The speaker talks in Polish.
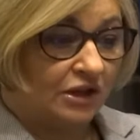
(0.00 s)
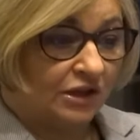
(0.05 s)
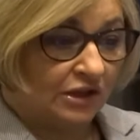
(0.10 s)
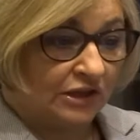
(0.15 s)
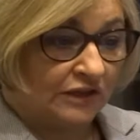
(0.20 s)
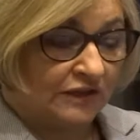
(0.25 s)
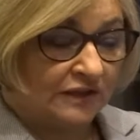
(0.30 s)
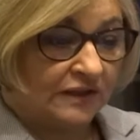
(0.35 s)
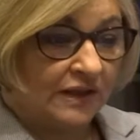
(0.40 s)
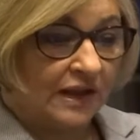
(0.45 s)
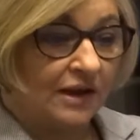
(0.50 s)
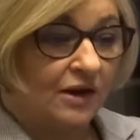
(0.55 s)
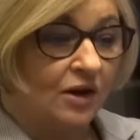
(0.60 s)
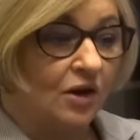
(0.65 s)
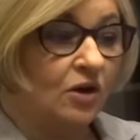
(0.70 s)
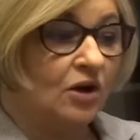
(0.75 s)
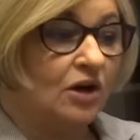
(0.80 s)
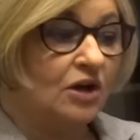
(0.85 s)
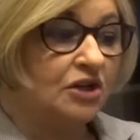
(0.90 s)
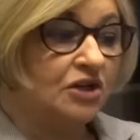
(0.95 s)
z
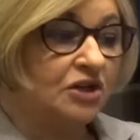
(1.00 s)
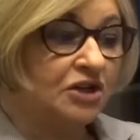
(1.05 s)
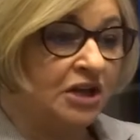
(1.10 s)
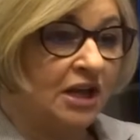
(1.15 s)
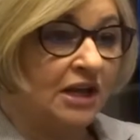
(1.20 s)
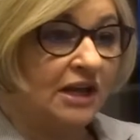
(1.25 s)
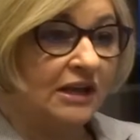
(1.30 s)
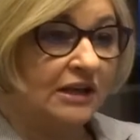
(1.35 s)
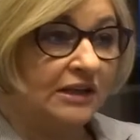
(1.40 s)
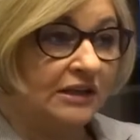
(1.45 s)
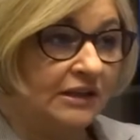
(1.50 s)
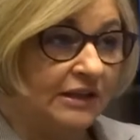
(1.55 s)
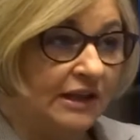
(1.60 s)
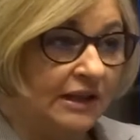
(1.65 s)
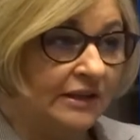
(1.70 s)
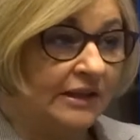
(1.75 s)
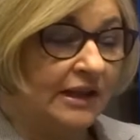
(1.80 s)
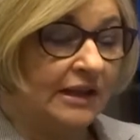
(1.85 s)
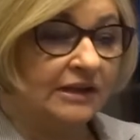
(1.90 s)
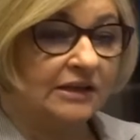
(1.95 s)
tego, że
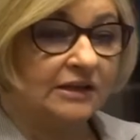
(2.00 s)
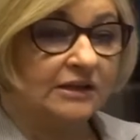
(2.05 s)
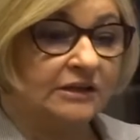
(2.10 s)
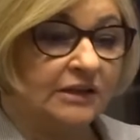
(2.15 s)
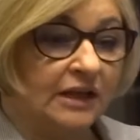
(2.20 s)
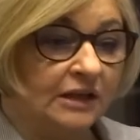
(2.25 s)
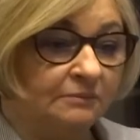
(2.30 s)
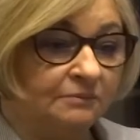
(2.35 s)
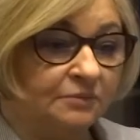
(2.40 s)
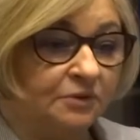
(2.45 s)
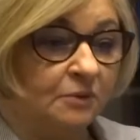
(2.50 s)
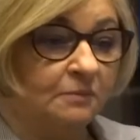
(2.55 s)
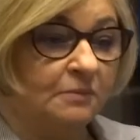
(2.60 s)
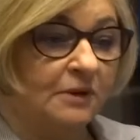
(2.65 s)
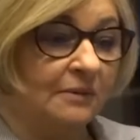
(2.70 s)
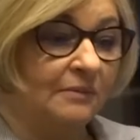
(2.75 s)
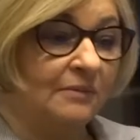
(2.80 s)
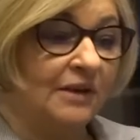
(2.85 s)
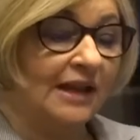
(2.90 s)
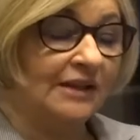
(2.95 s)
jednak ten
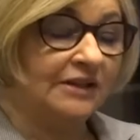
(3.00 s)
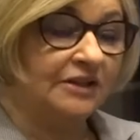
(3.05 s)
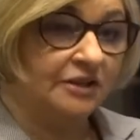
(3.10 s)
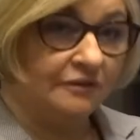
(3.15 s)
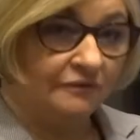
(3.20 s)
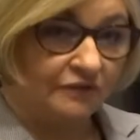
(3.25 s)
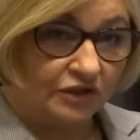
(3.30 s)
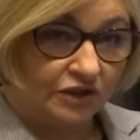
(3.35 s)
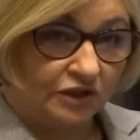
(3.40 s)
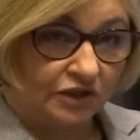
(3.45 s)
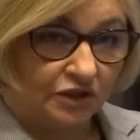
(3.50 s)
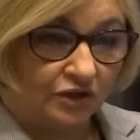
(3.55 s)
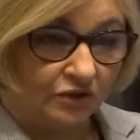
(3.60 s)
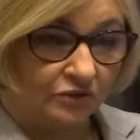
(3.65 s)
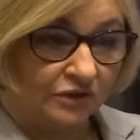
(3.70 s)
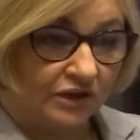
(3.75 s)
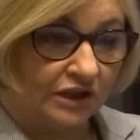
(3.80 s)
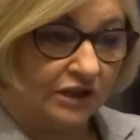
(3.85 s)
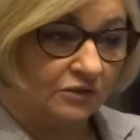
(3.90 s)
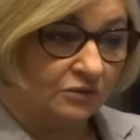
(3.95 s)
problem lat
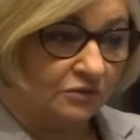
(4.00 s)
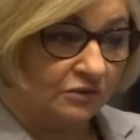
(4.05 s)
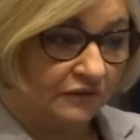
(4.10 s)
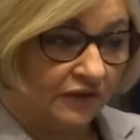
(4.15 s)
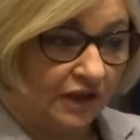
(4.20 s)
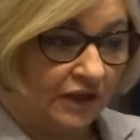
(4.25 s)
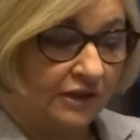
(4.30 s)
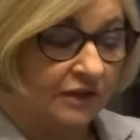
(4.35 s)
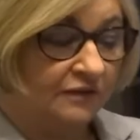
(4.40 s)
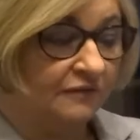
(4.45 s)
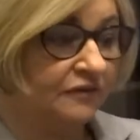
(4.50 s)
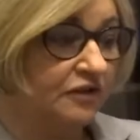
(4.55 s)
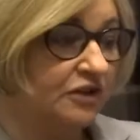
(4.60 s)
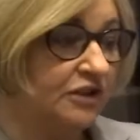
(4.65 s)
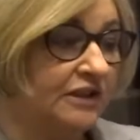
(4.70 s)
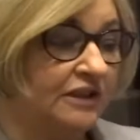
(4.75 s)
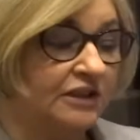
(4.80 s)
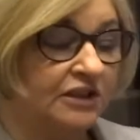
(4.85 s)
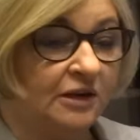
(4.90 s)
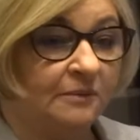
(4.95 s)
90., który wtedy w
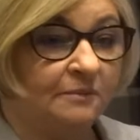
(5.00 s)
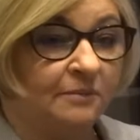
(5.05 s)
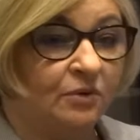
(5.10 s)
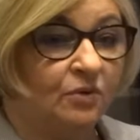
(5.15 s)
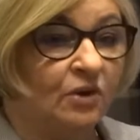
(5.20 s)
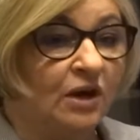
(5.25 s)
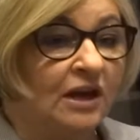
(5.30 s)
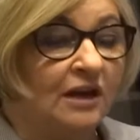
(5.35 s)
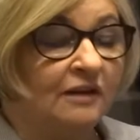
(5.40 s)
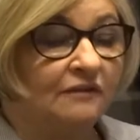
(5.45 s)
kryzysie był,